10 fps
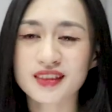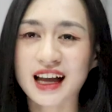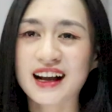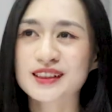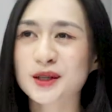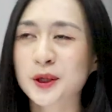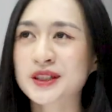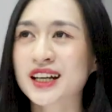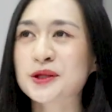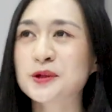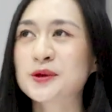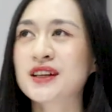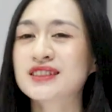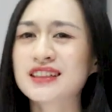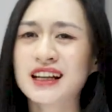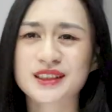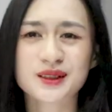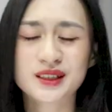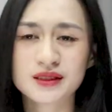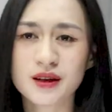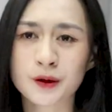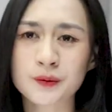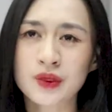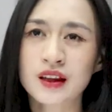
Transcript: đang nói những cái câu chuyện rất là đời thường,